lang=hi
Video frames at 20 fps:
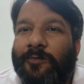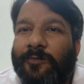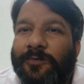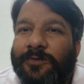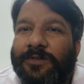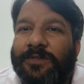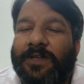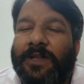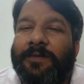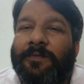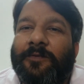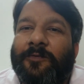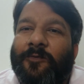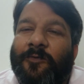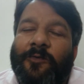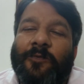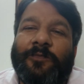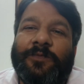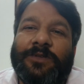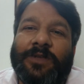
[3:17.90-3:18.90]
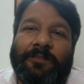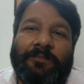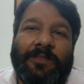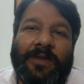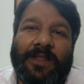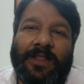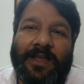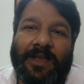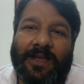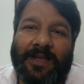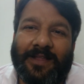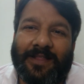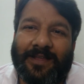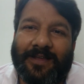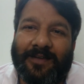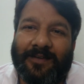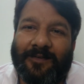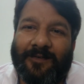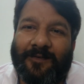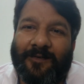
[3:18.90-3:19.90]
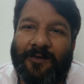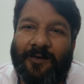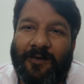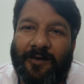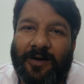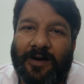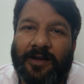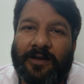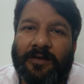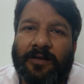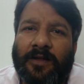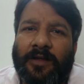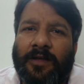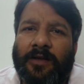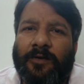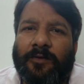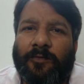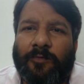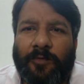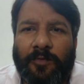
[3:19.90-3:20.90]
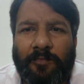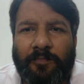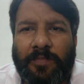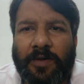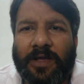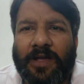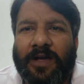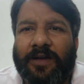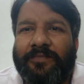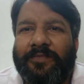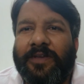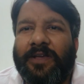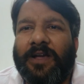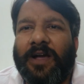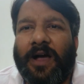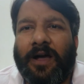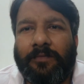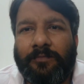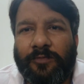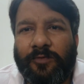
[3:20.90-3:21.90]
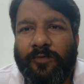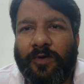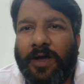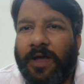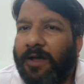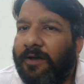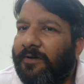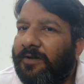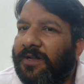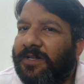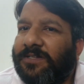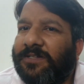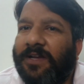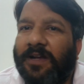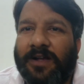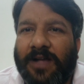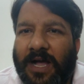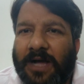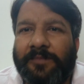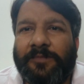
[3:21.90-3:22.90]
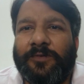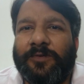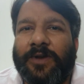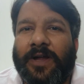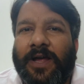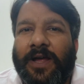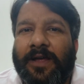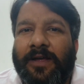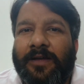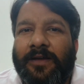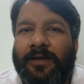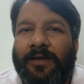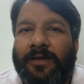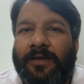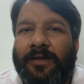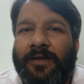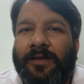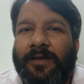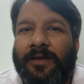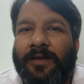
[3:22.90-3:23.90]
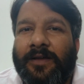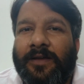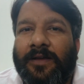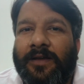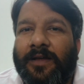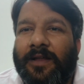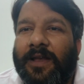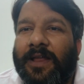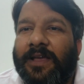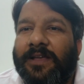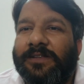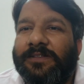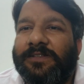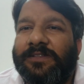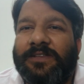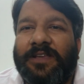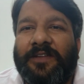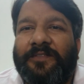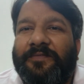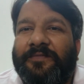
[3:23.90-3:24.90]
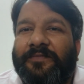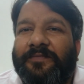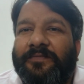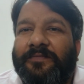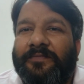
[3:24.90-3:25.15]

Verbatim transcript: उसने खूब सपने देखे थे और उन पर काफ़ी काम हुआ है और अच्छा काम हो रहा है लेकिन सिर्फ